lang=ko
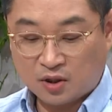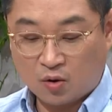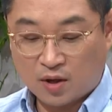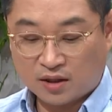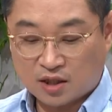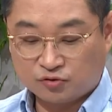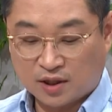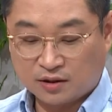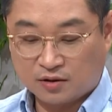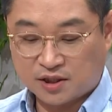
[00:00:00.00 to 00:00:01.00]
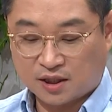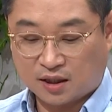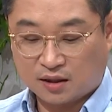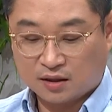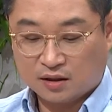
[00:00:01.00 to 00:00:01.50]
여호와께 구한
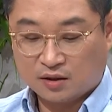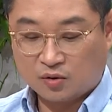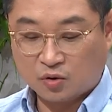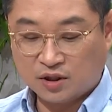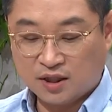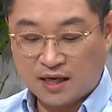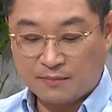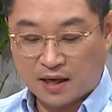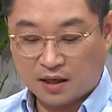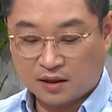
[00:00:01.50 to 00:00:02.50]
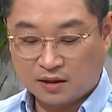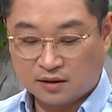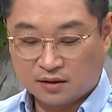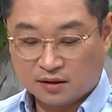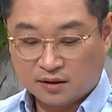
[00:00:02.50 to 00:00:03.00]
것이라. 곧 네가
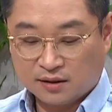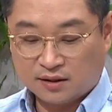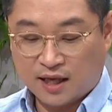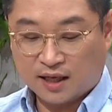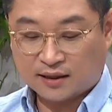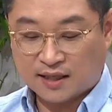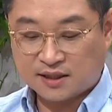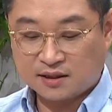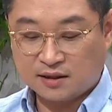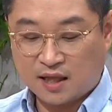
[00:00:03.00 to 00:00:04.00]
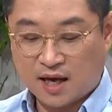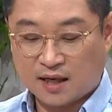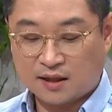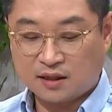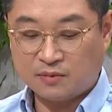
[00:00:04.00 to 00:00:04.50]
말하기를 내가 다시는 내
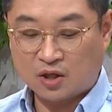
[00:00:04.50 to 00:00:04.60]
하나님